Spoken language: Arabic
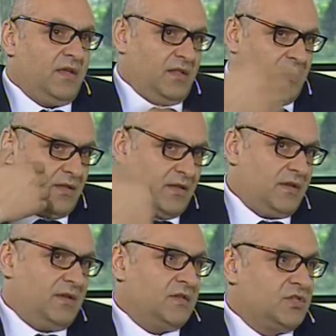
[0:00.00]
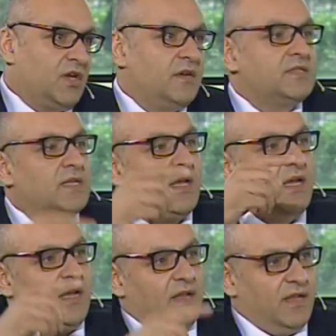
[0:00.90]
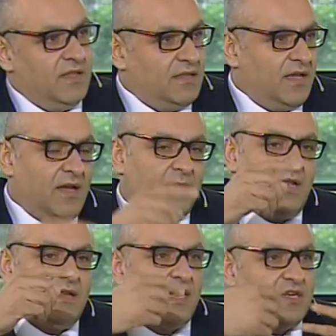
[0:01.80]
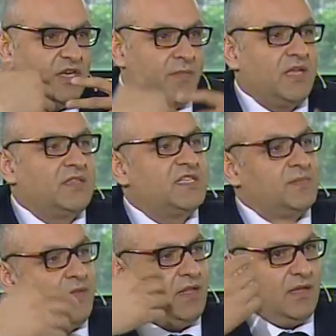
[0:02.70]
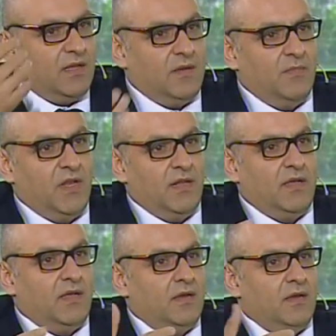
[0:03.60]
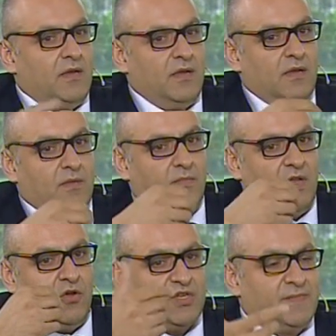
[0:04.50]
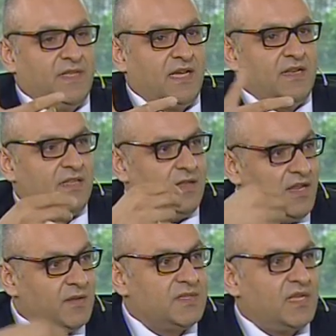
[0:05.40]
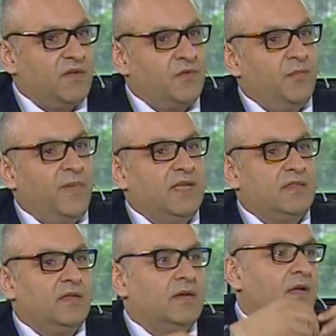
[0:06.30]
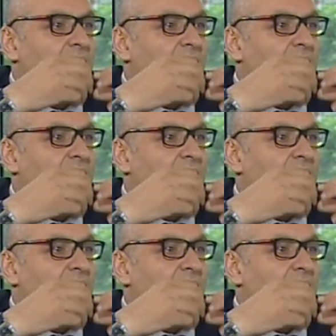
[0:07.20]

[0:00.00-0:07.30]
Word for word: الشخص الهندام الهندام كل شيء بيختص بال بال بالهوسبيتاليتي اللي نحن بنتصرفه ببيتنا